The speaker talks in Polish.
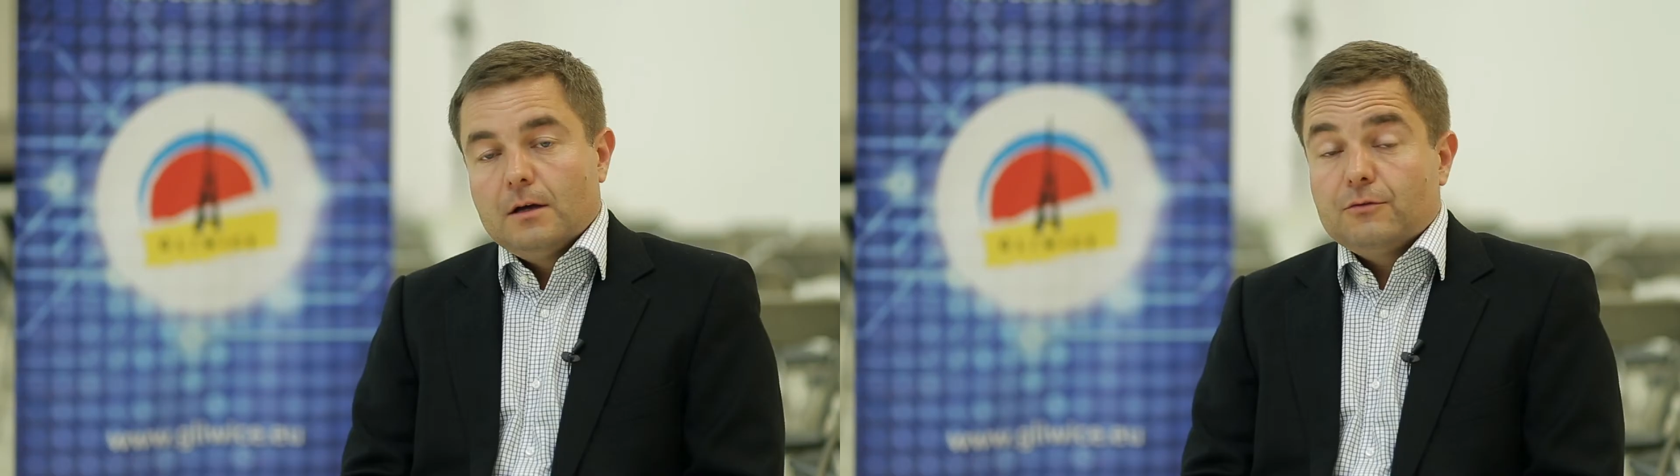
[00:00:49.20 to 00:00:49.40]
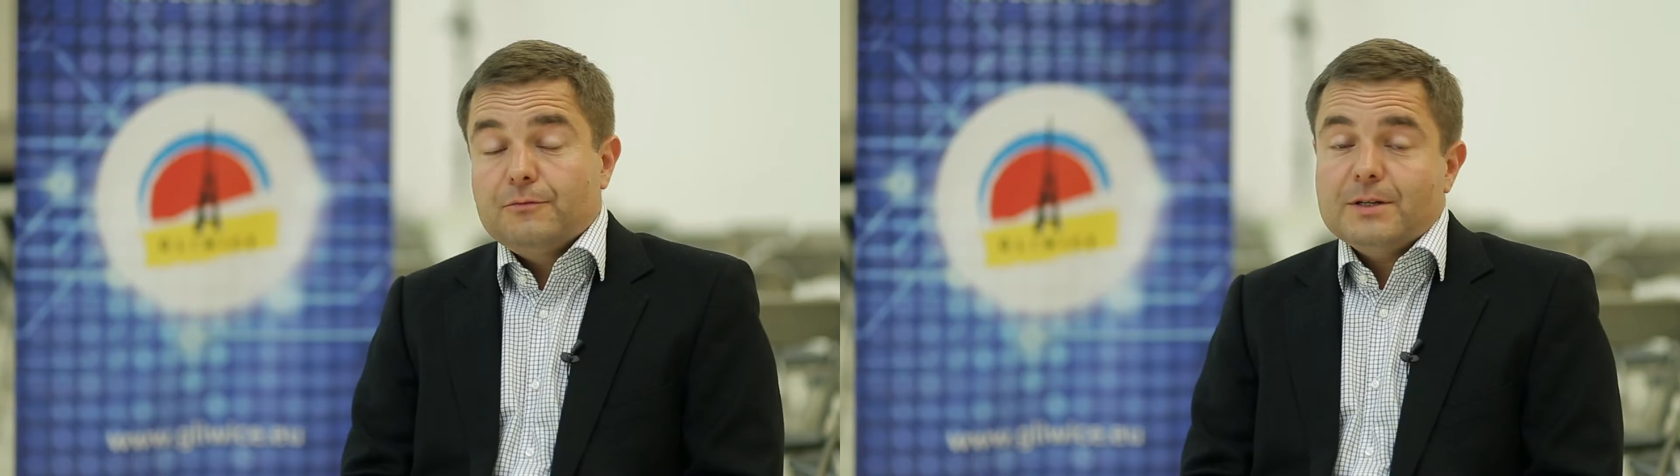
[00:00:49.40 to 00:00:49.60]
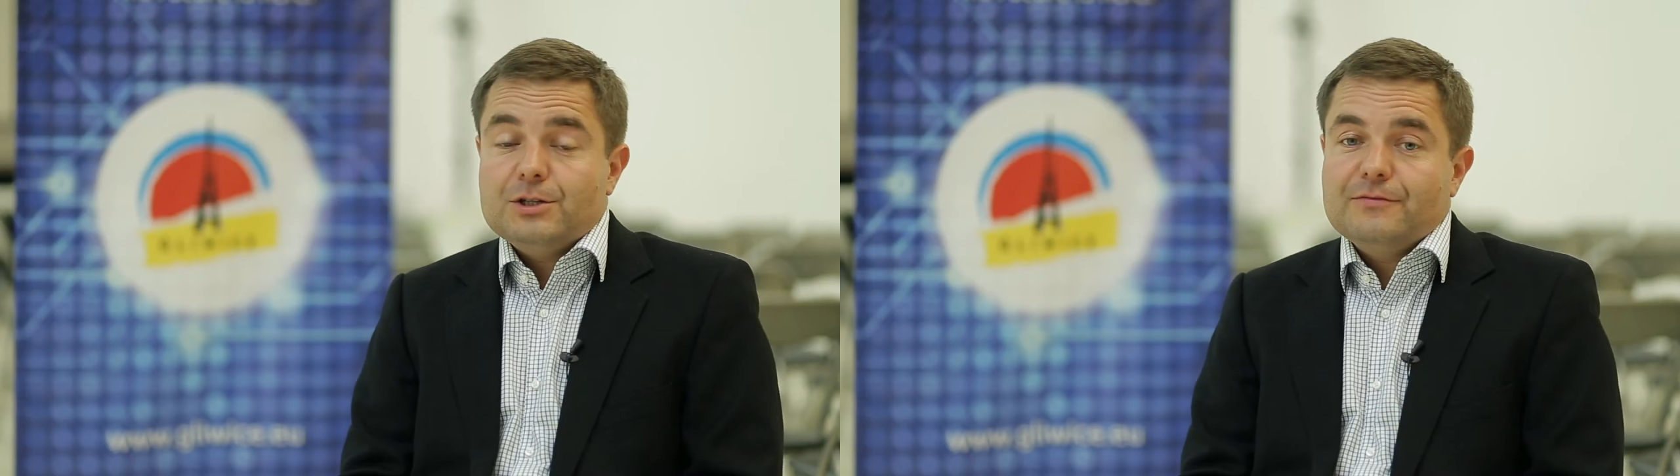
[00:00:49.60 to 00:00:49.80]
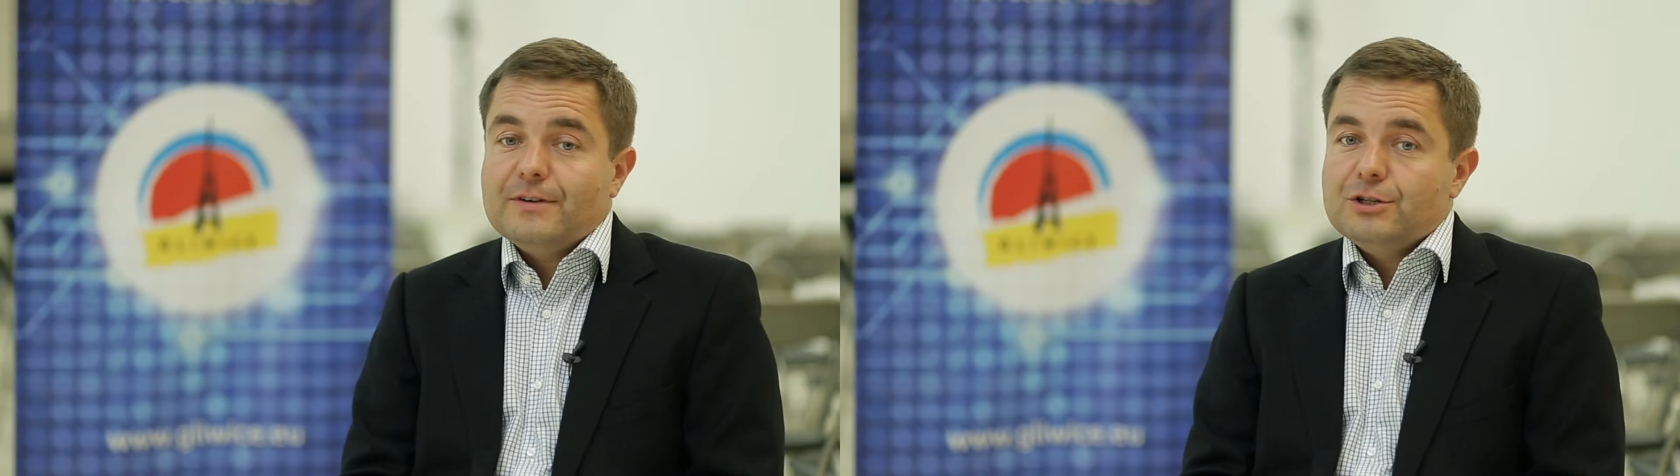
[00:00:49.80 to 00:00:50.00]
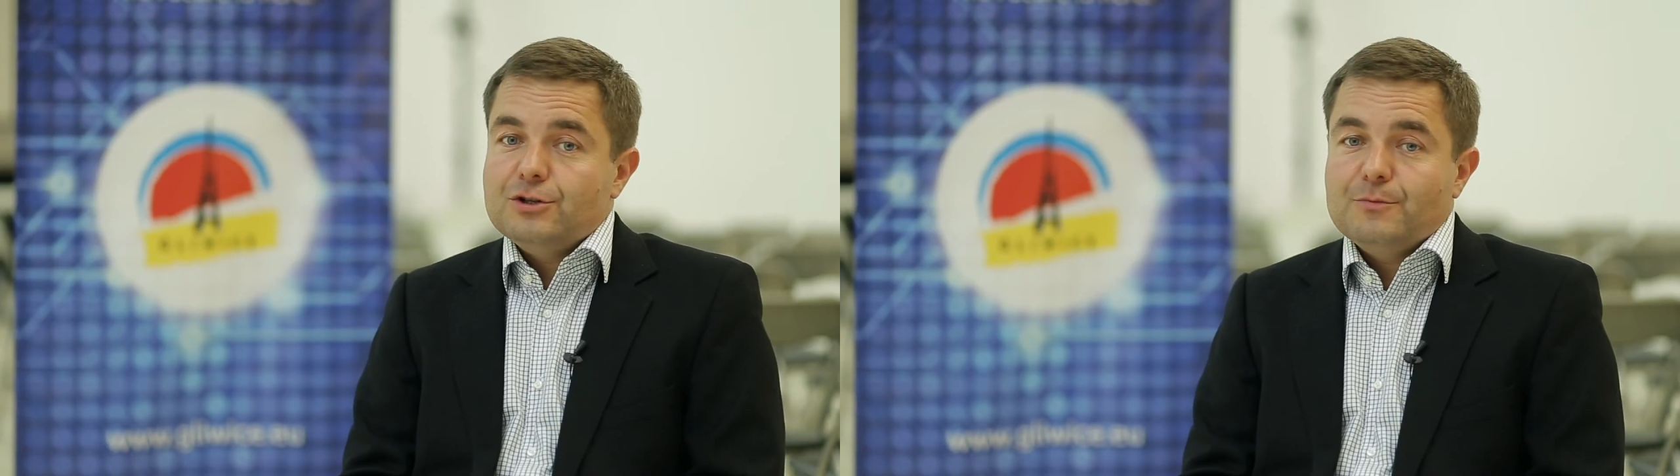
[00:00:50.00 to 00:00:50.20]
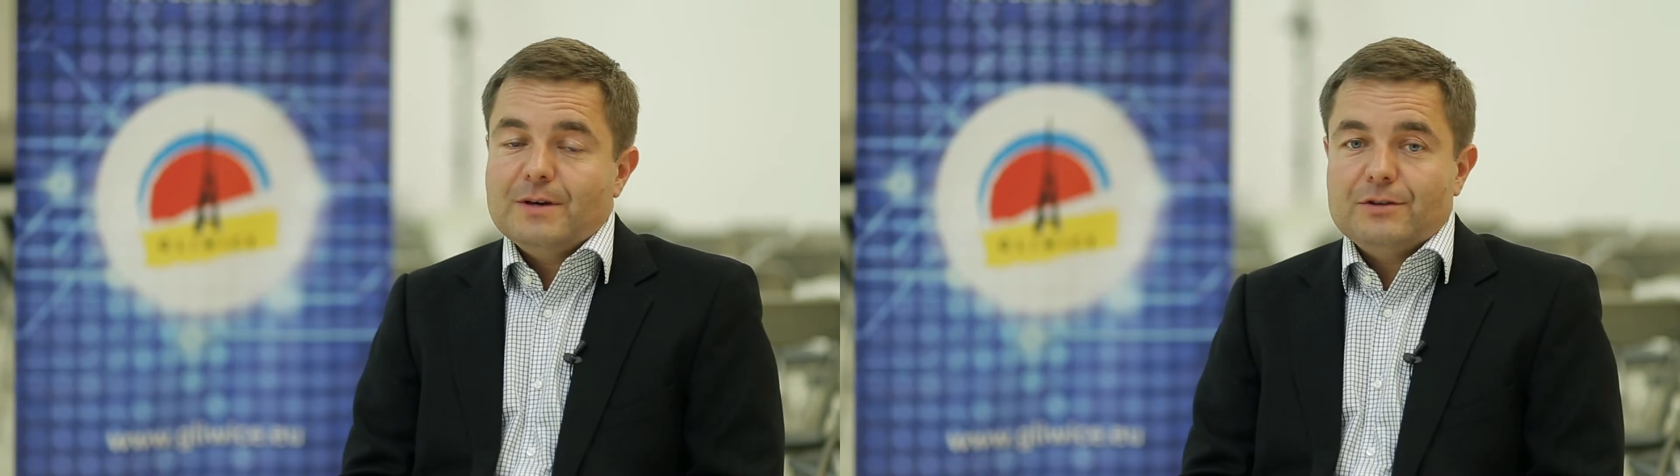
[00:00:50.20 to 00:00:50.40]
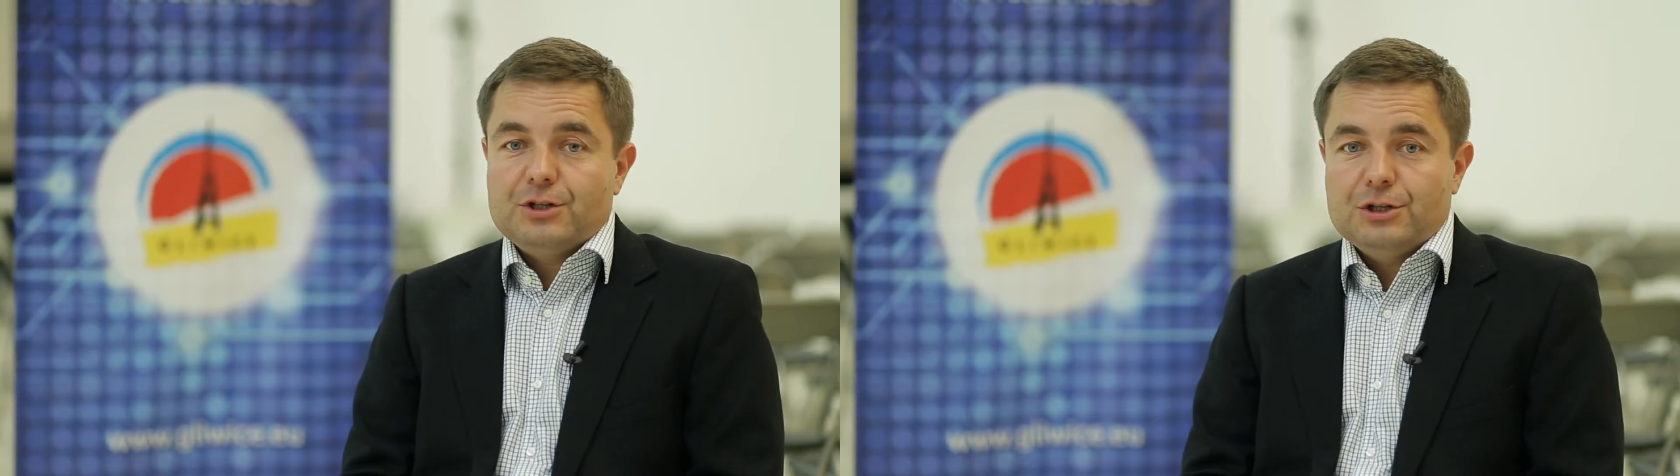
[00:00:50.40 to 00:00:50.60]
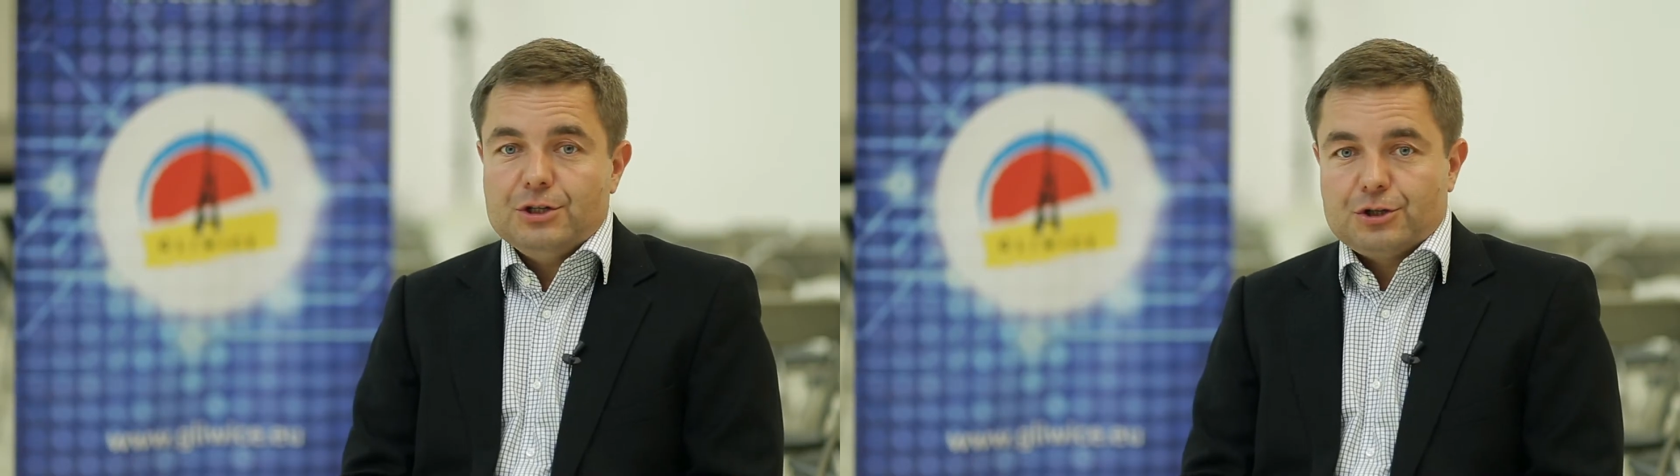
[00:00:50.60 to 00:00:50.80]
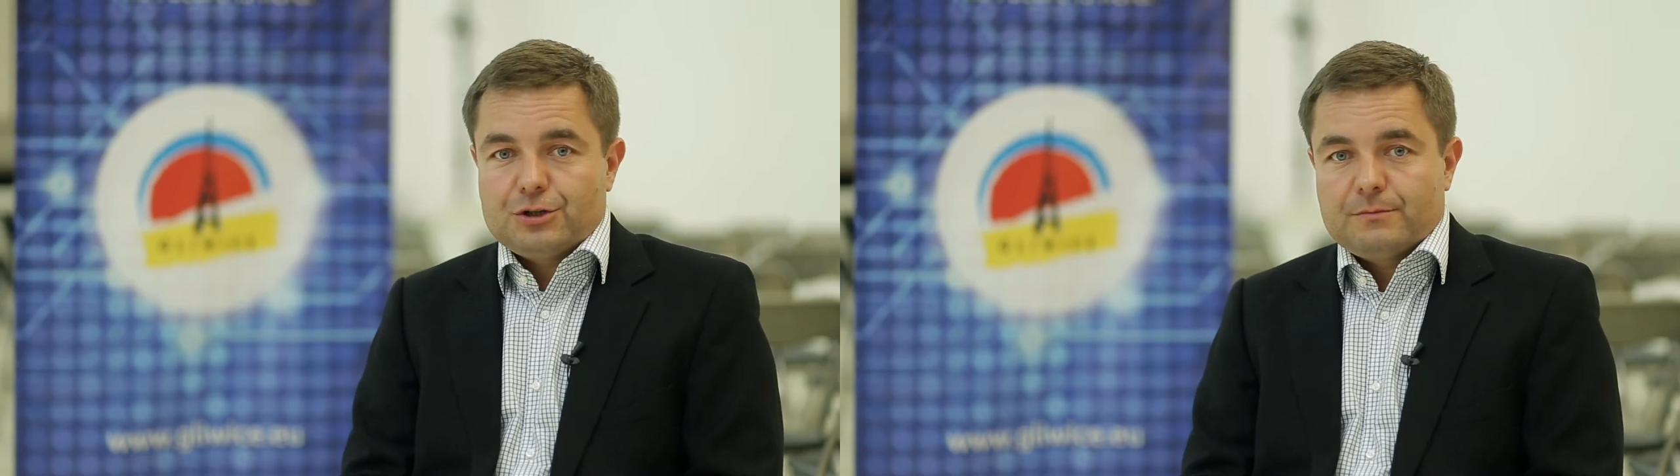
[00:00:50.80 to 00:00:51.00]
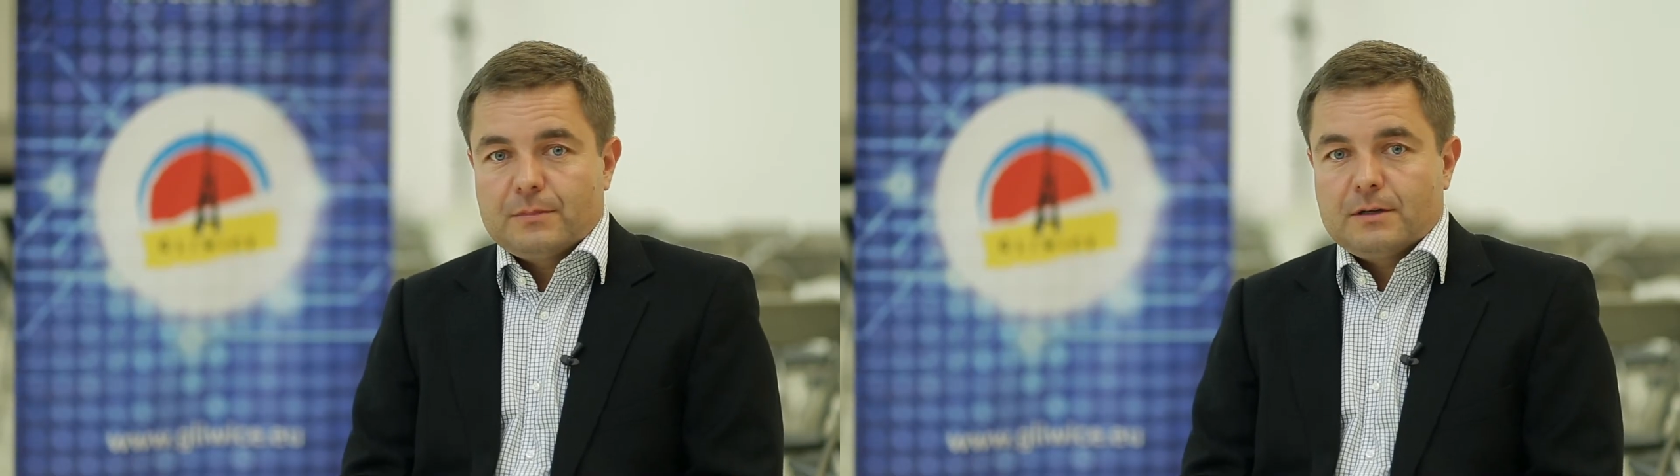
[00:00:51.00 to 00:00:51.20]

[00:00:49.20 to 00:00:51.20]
W pierwszej fazie nie objawia się niczym,